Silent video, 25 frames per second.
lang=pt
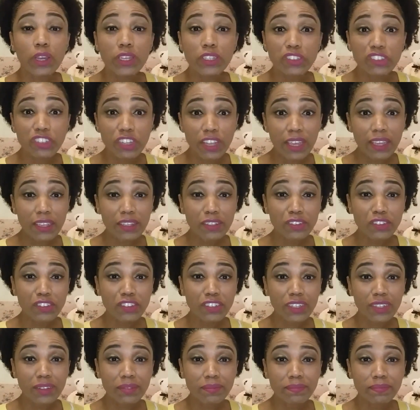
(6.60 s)
Oi,
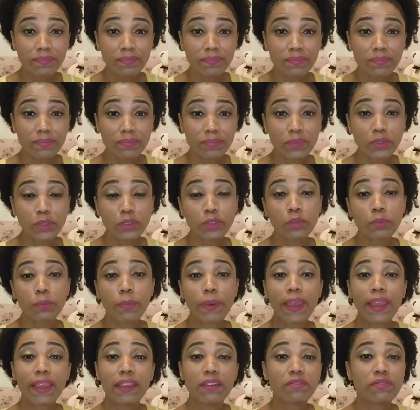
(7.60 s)
gente! Tudo
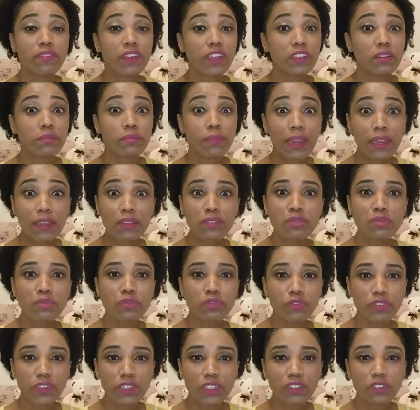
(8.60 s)
bem? Vem mais um
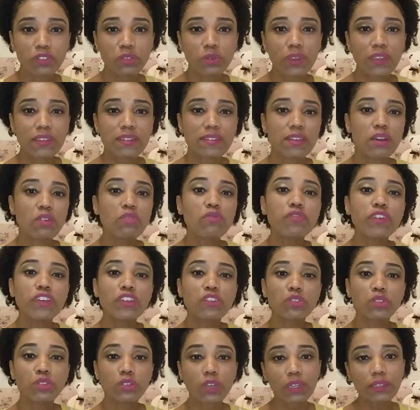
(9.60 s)
vídeo. Esse é um
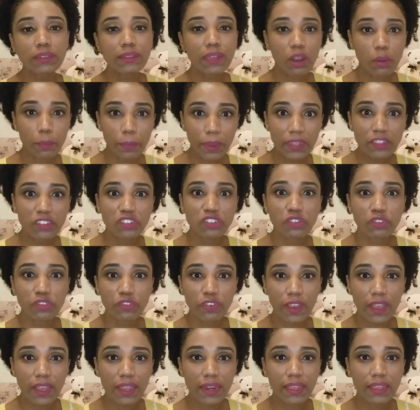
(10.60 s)
vídeo totalmente
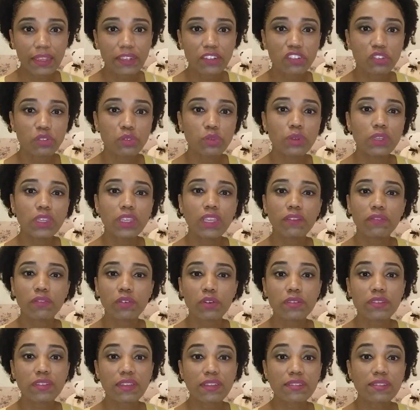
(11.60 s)
diferente do que
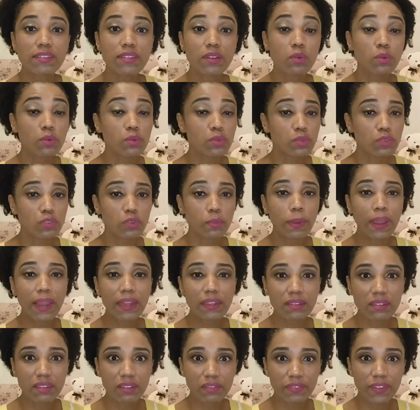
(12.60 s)
vocês são
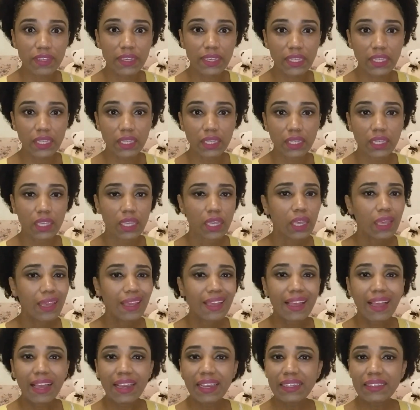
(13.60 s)
acostumados a ver aqui.
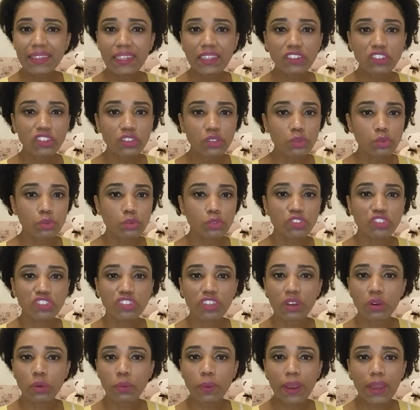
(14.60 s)
Aqui tem de tudo:
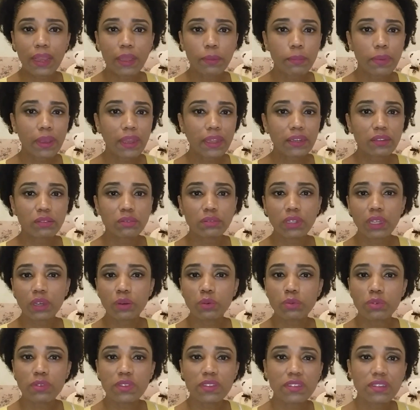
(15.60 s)
DIY, marido
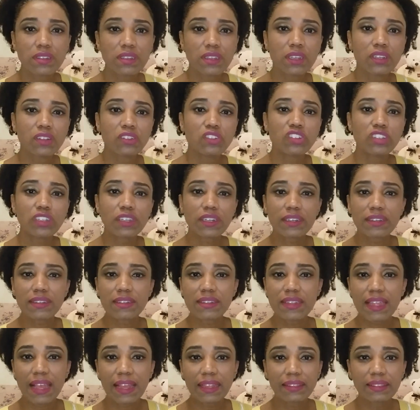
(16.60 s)
na cozinha,
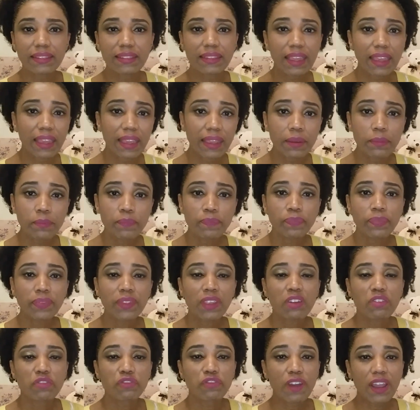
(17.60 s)
dicas da D,
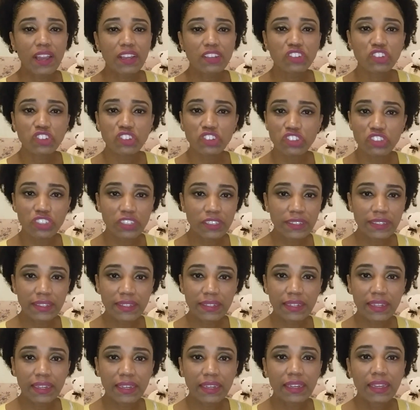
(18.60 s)

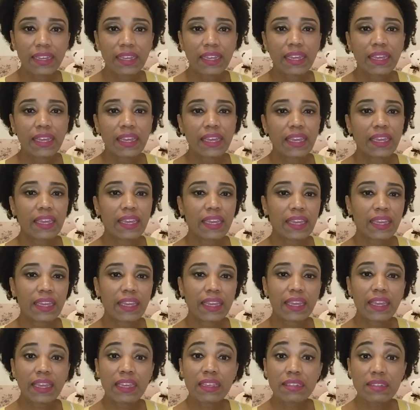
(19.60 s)
faxina,
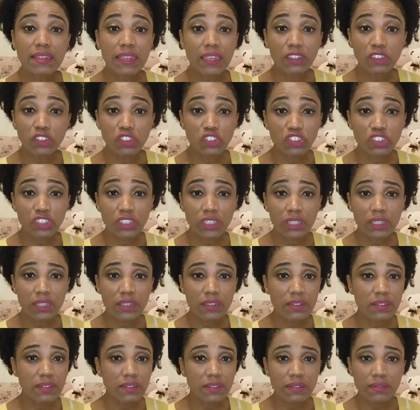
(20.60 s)
é,
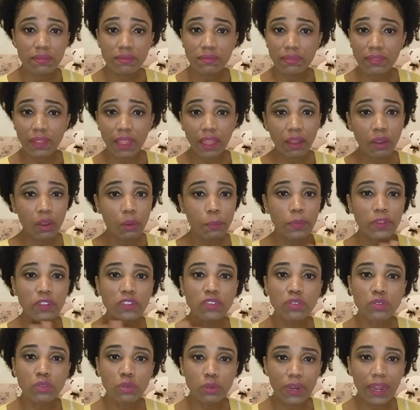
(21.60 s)
receitinhas. É uma
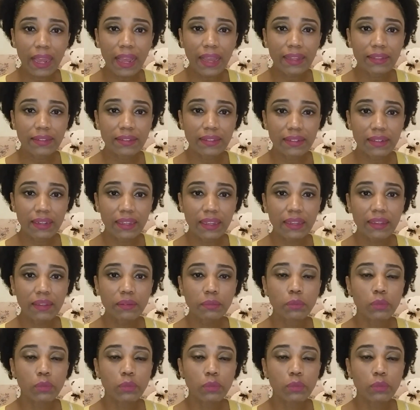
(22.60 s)
misturada, né?